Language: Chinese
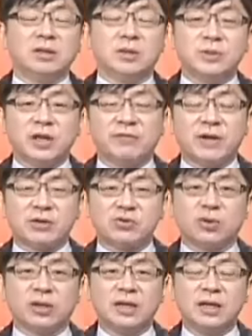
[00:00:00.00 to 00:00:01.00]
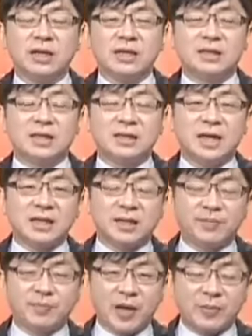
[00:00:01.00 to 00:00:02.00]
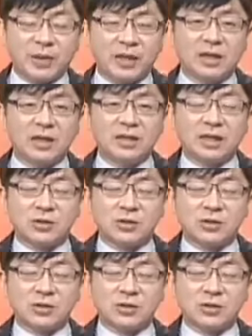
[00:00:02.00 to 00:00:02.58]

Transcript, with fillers: 什么叫放水？人家已经摆明跟你